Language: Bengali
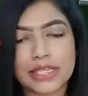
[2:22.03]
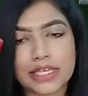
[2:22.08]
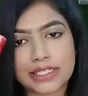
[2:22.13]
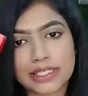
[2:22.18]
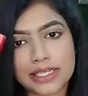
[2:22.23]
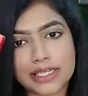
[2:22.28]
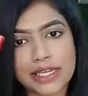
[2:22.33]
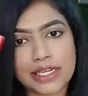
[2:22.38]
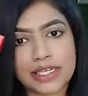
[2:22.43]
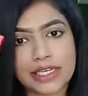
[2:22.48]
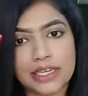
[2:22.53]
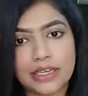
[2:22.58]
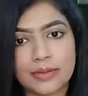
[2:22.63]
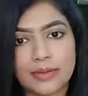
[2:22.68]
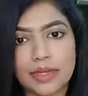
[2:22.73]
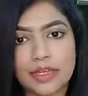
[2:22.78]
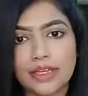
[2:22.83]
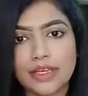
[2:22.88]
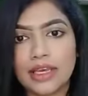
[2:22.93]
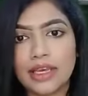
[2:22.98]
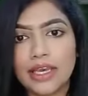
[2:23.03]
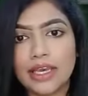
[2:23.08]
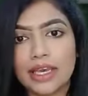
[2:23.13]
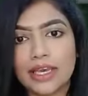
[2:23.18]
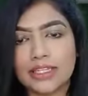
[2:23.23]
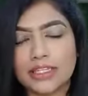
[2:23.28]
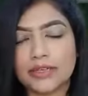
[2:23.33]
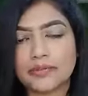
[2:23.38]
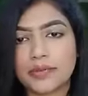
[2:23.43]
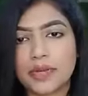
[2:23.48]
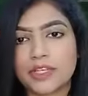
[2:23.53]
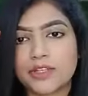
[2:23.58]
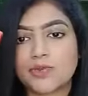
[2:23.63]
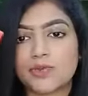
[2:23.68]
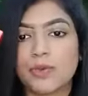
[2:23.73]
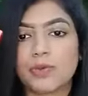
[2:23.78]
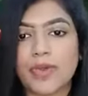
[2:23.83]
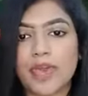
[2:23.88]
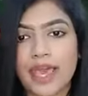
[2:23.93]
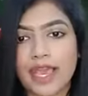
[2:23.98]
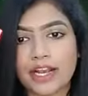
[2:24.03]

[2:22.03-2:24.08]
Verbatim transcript: আছে এটা নিয়ে নেবেন এটার প্রাইস পড়বে